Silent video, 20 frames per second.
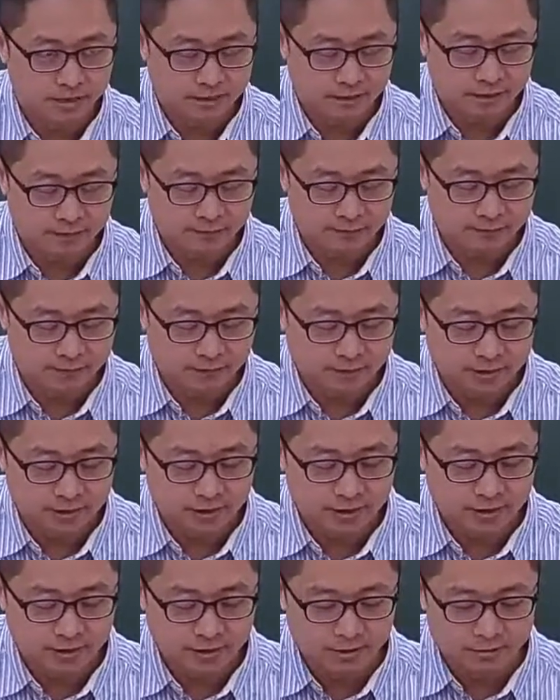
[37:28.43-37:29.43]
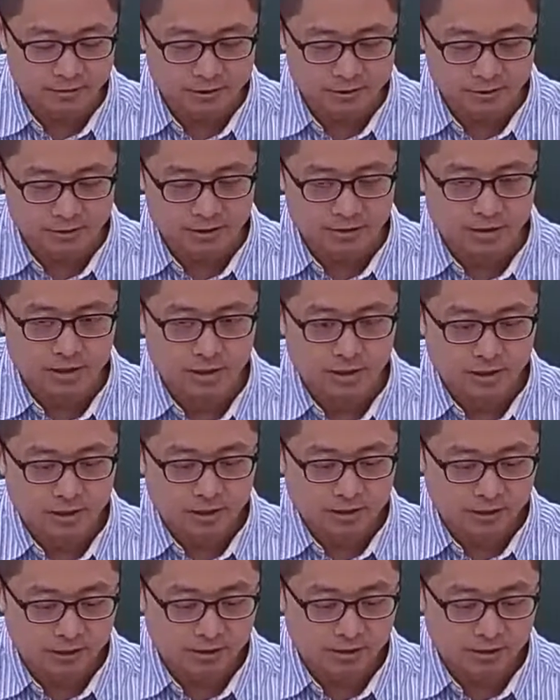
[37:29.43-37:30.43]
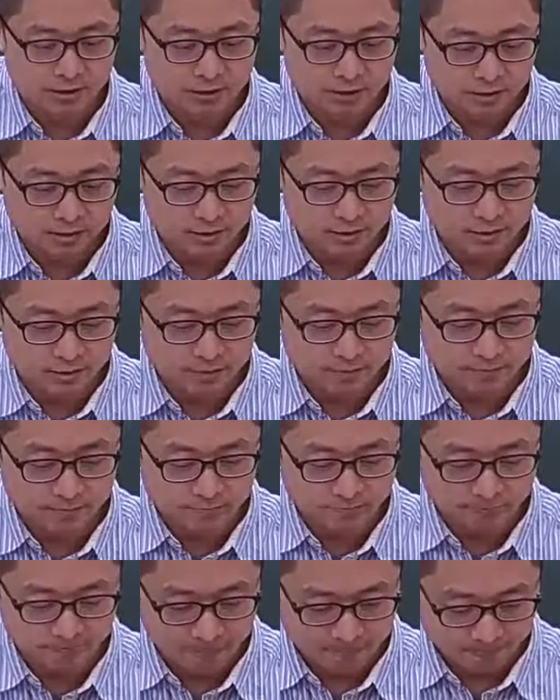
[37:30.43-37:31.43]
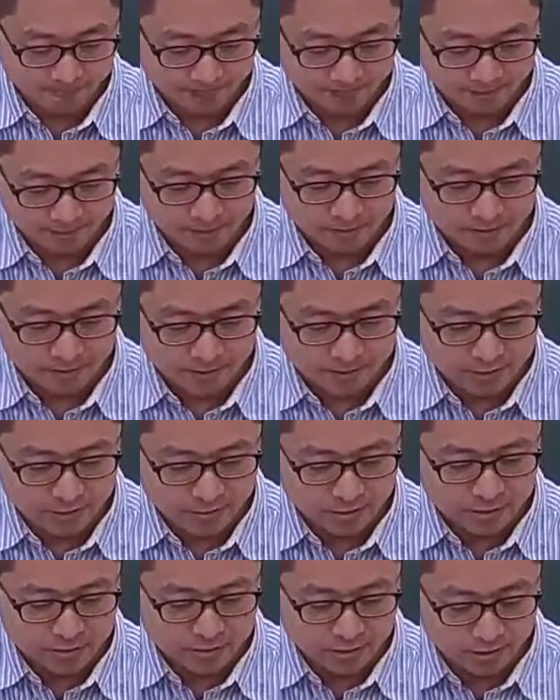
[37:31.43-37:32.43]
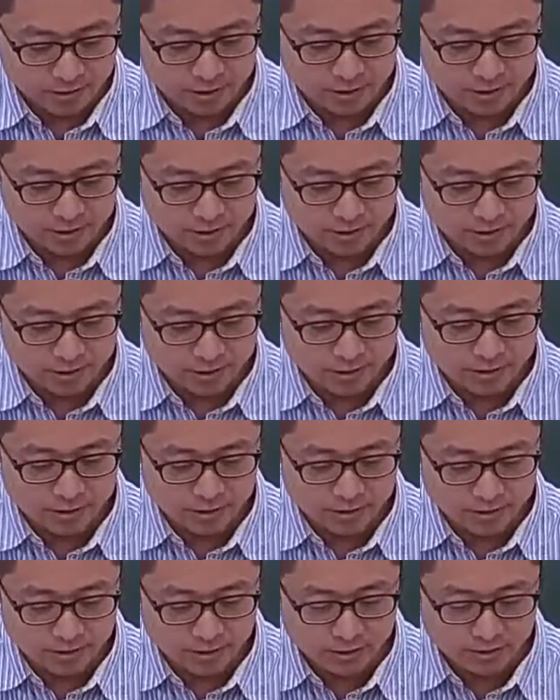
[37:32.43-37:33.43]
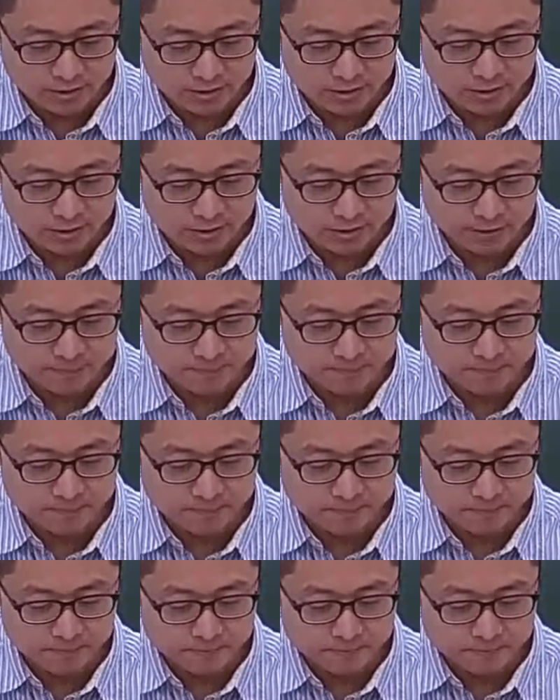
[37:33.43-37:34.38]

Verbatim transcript: 八加负二，那就是一零一零，哦，答案就是一零零一，一零一零。